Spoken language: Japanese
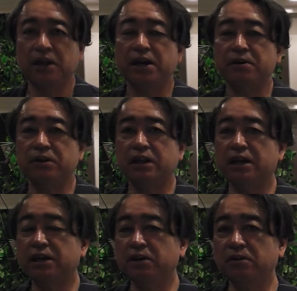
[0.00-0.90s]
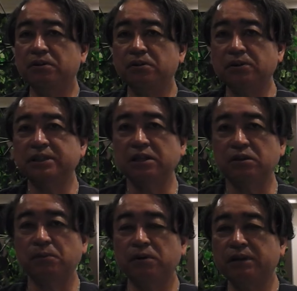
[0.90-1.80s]
えー、これで463
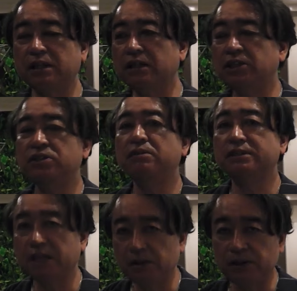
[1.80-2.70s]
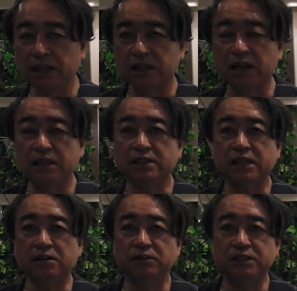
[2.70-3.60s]
とボール渡って一塁はセーフになったランナー
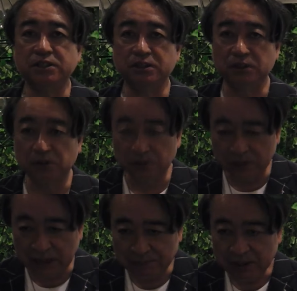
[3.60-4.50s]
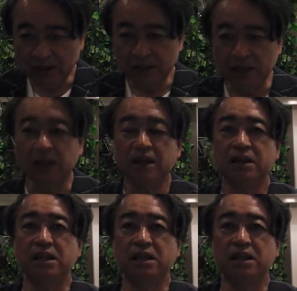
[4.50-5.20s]
三塁一塁に残ったね、